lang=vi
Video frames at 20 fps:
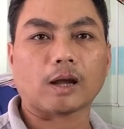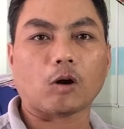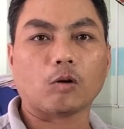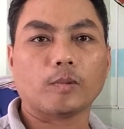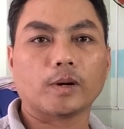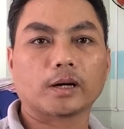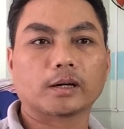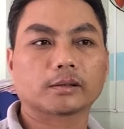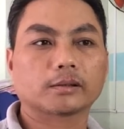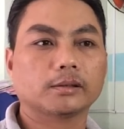
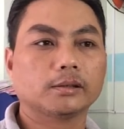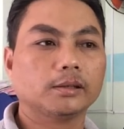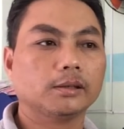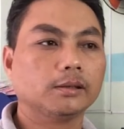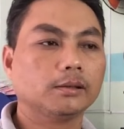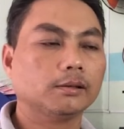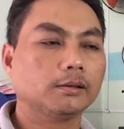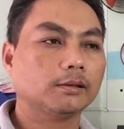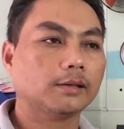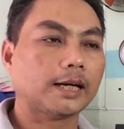đậu mà cái
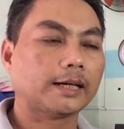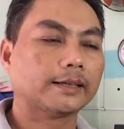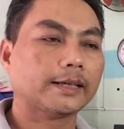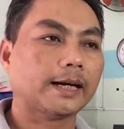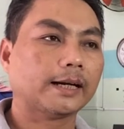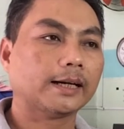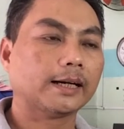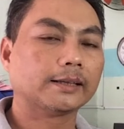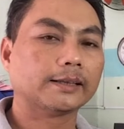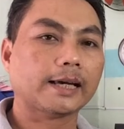lắc
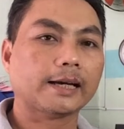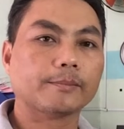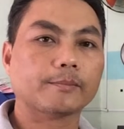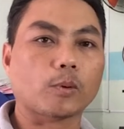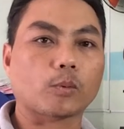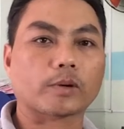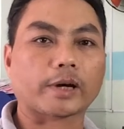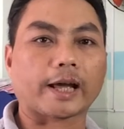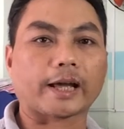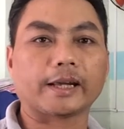nhắc lắc nhắc
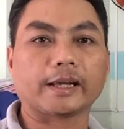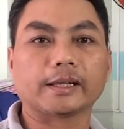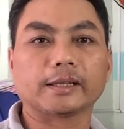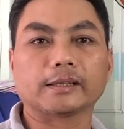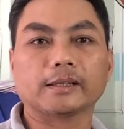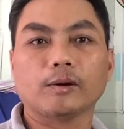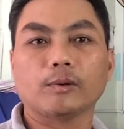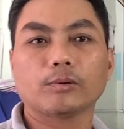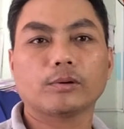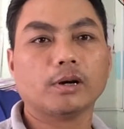một
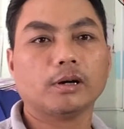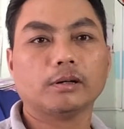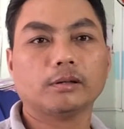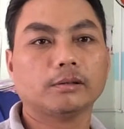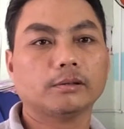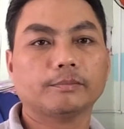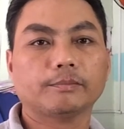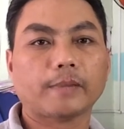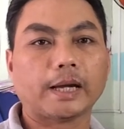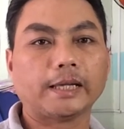ngày thu
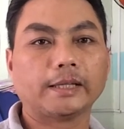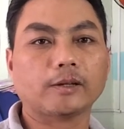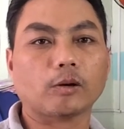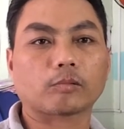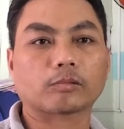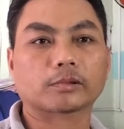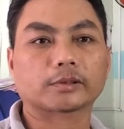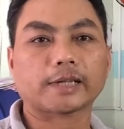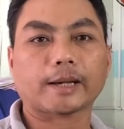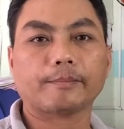có mấy
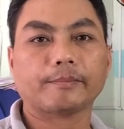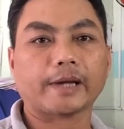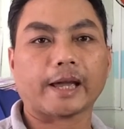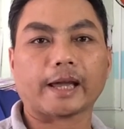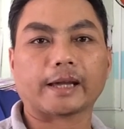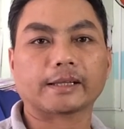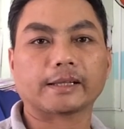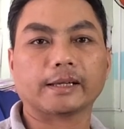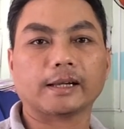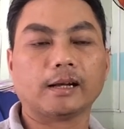chục trăm
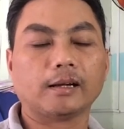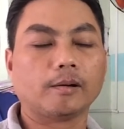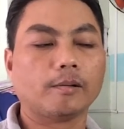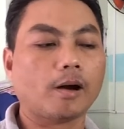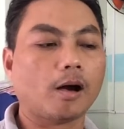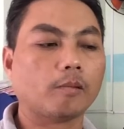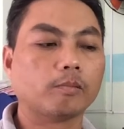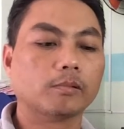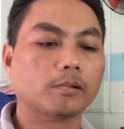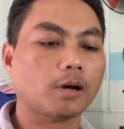ngàn thì
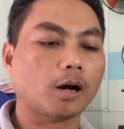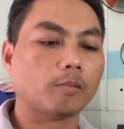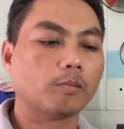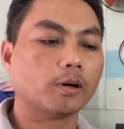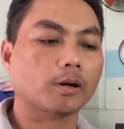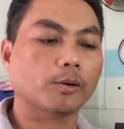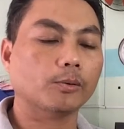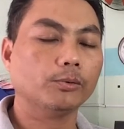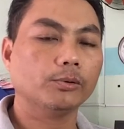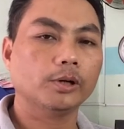không không
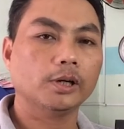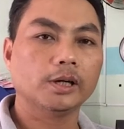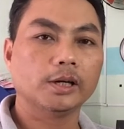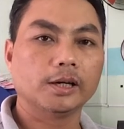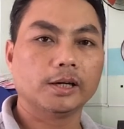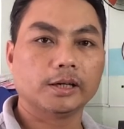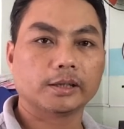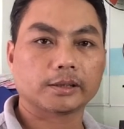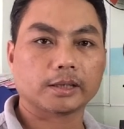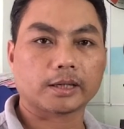không có đủ
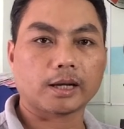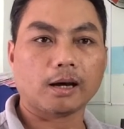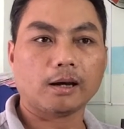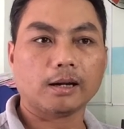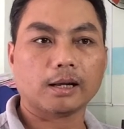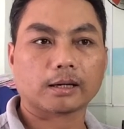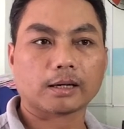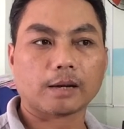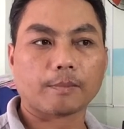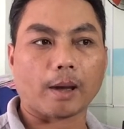do
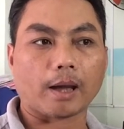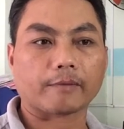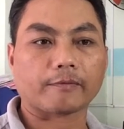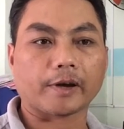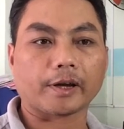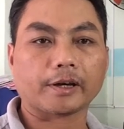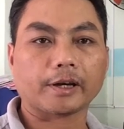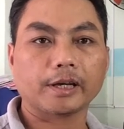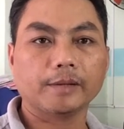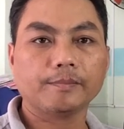đó là các bạn
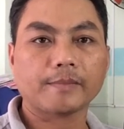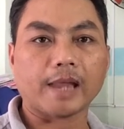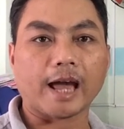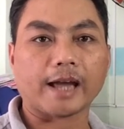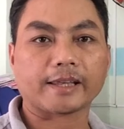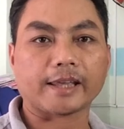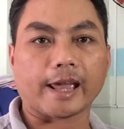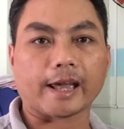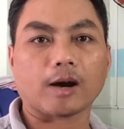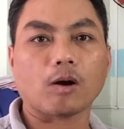phải kiếm
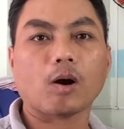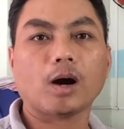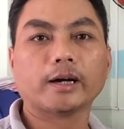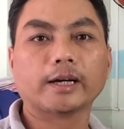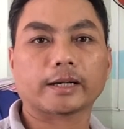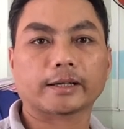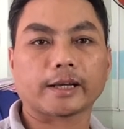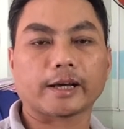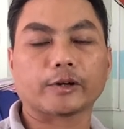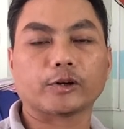đa dạng hóa
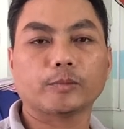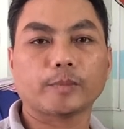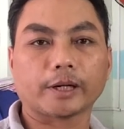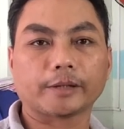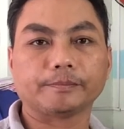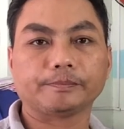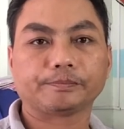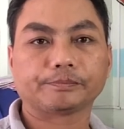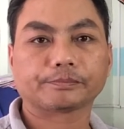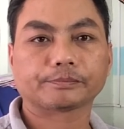ngành nghề của
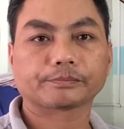mình